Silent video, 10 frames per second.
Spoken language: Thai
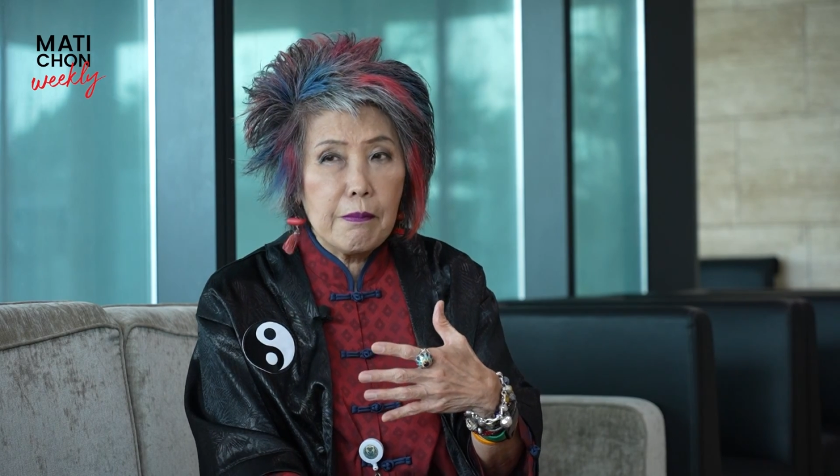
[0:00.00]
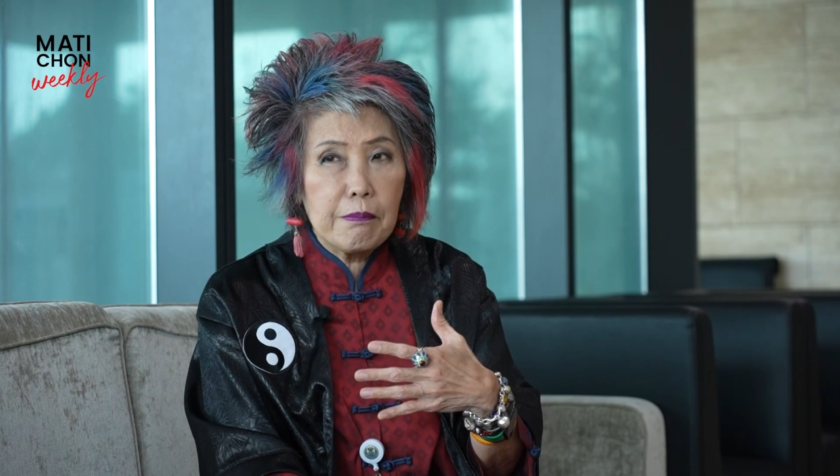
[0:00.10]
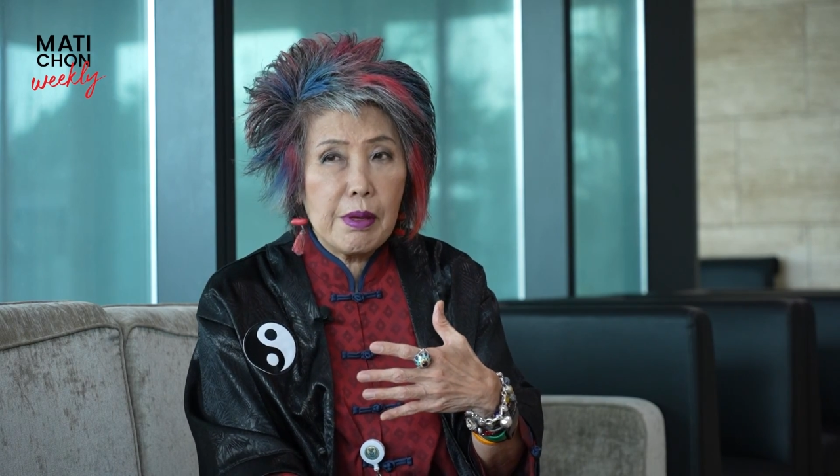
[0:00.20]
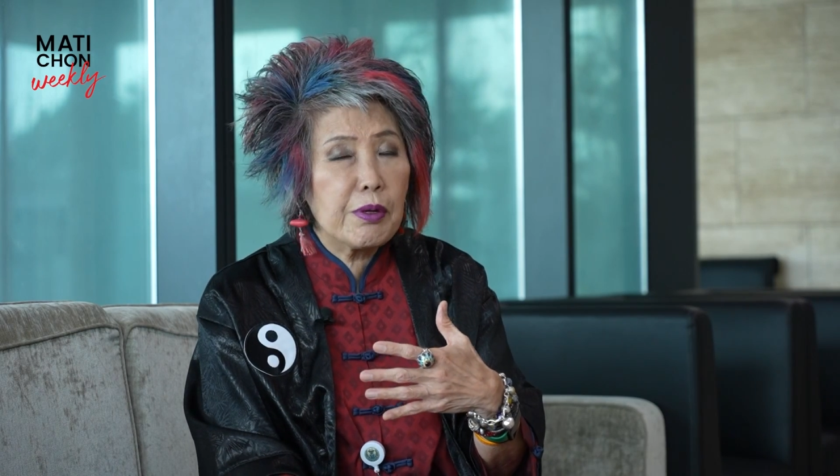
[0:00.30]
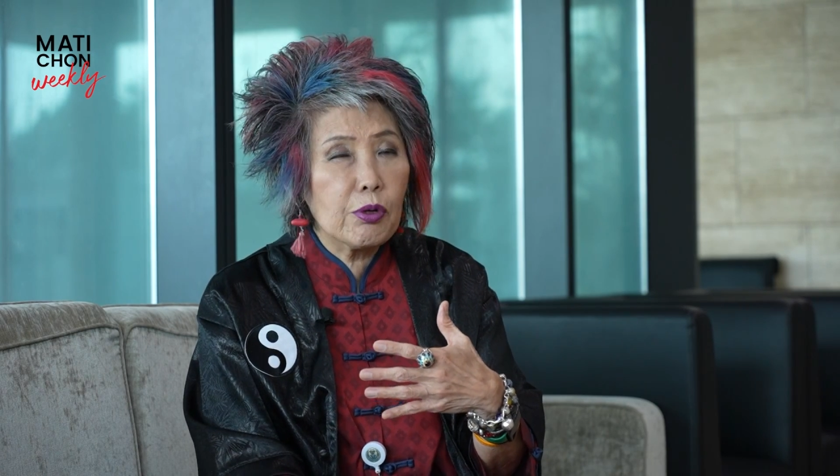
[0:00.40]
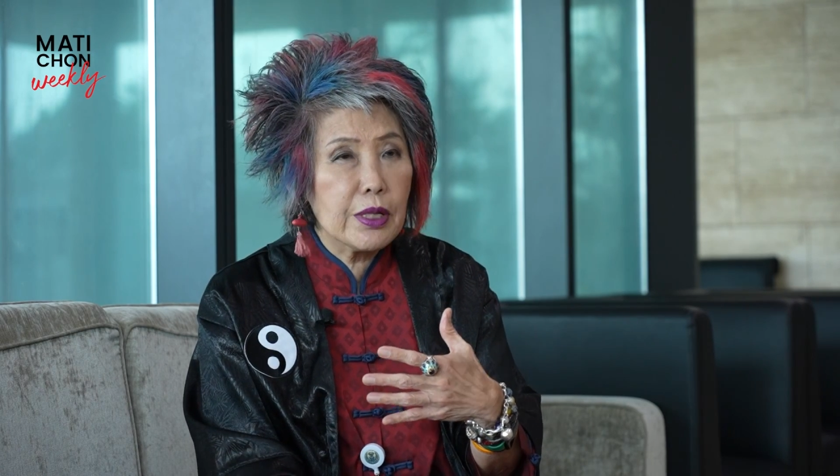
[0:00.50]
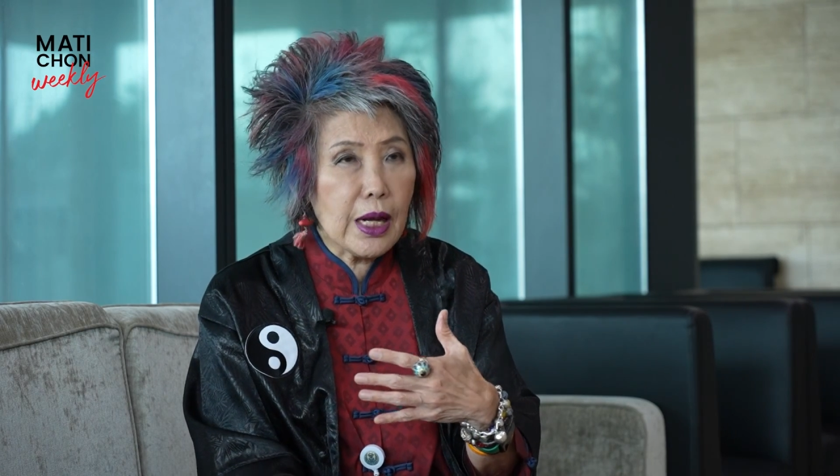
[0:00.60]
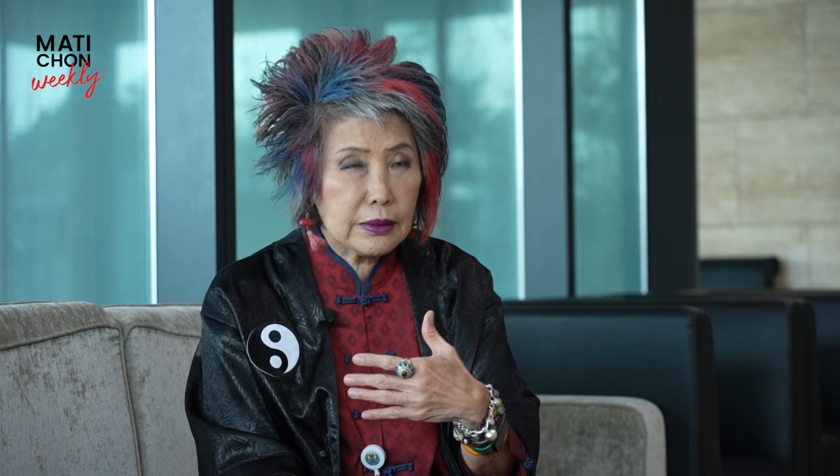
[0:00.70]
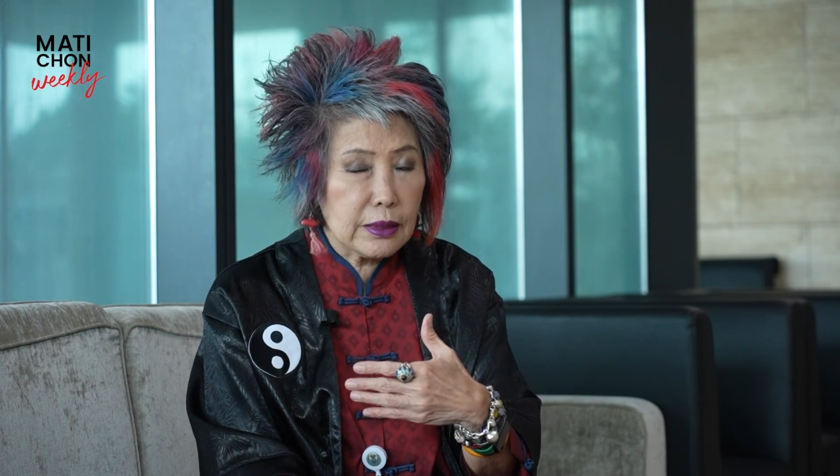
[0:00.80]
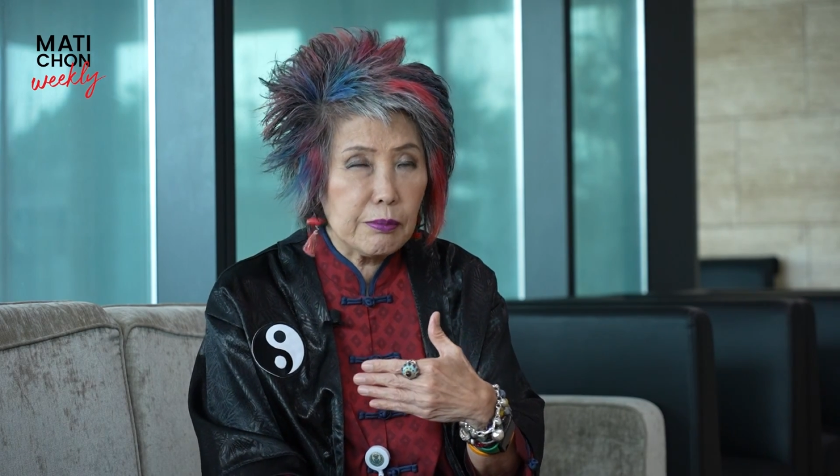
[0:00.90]
ไม่มีคนอยา
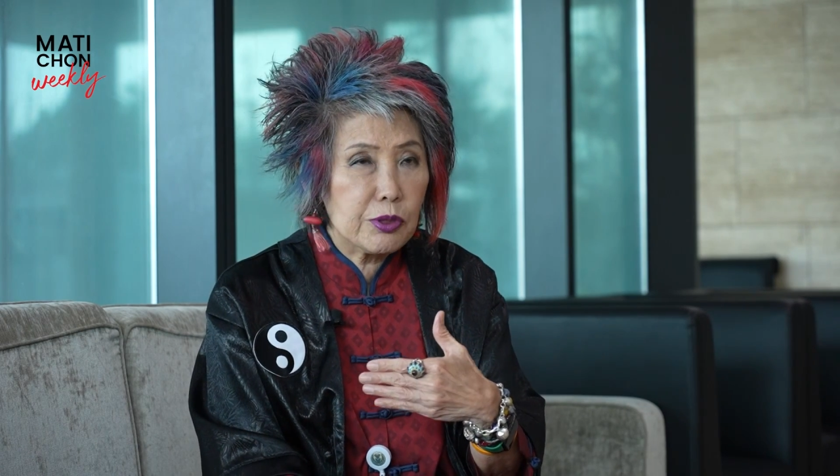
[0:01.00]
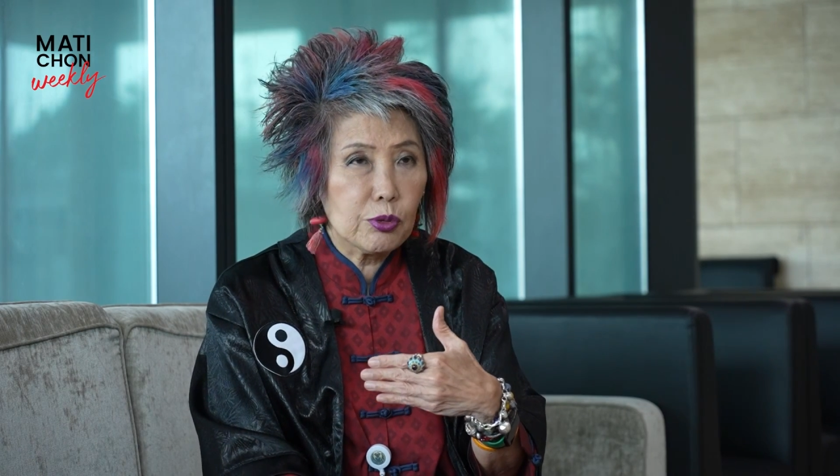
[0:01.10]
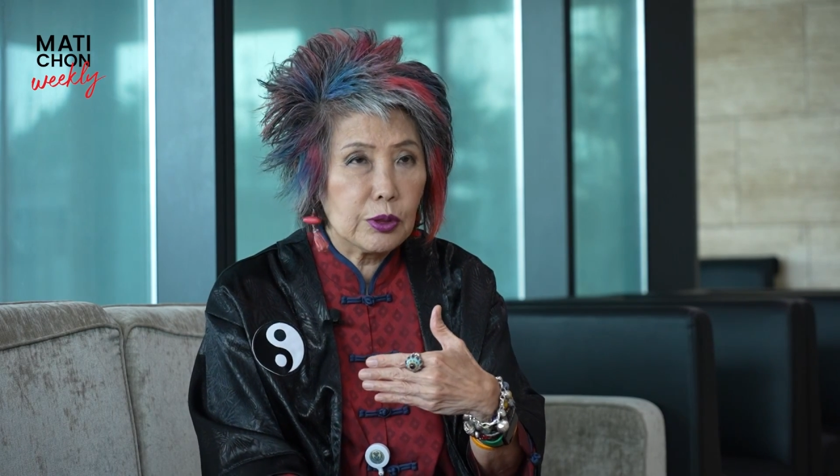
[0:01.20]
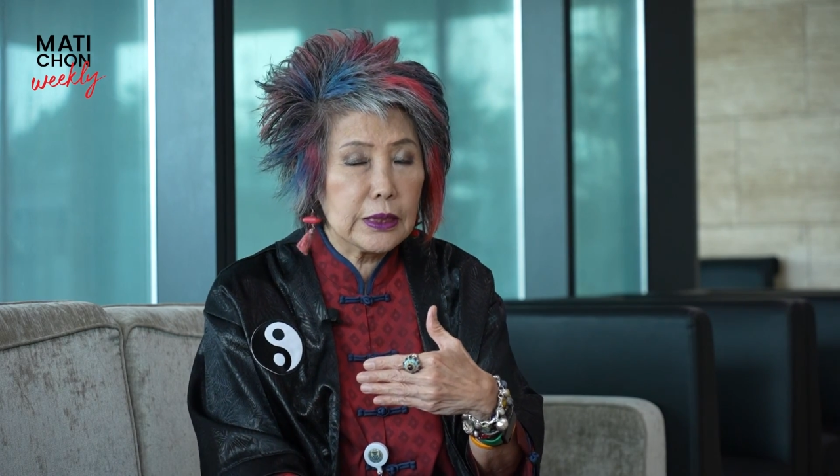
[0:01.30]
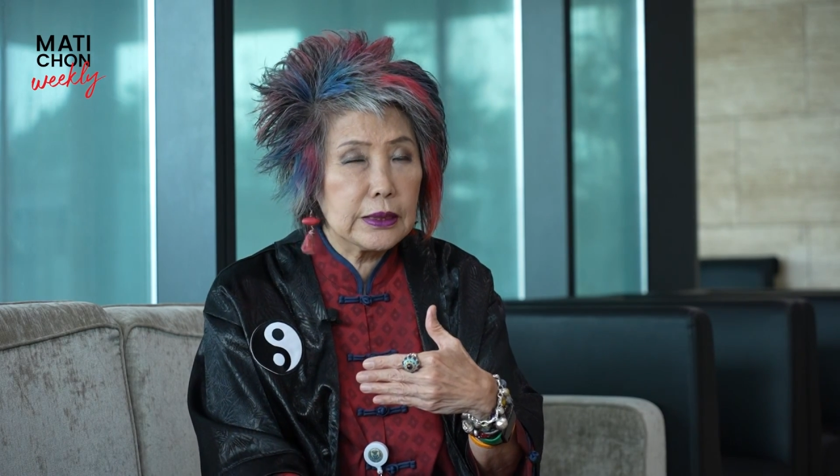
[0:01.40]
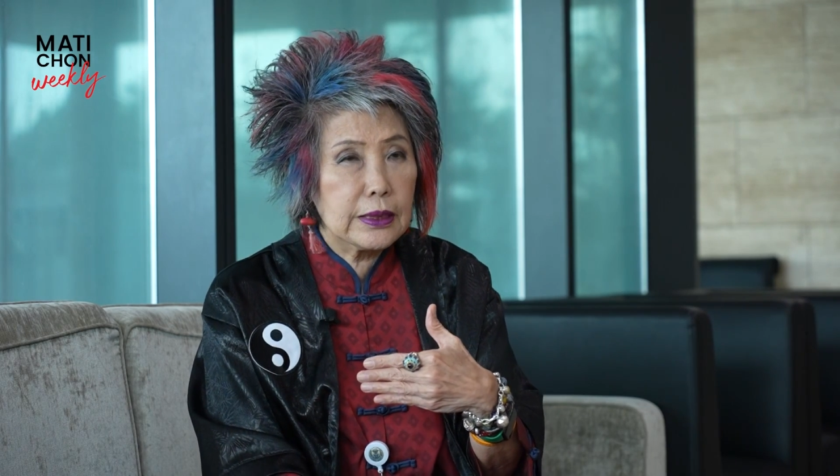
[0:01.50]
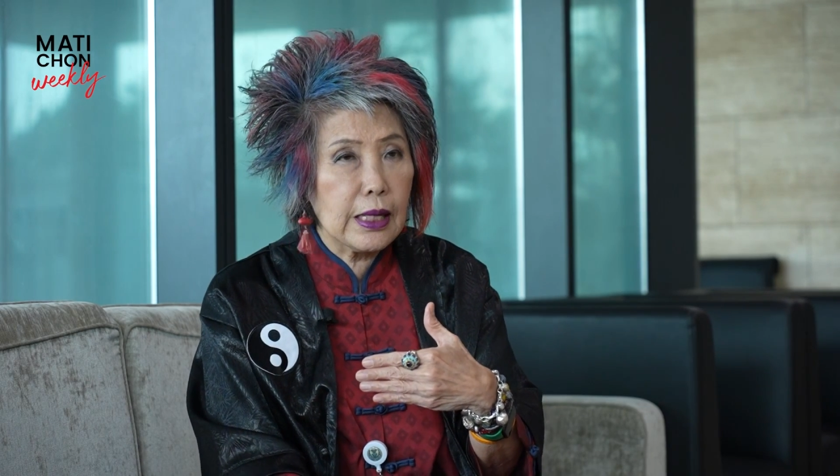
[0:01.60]
กสนับสนุนก็คือ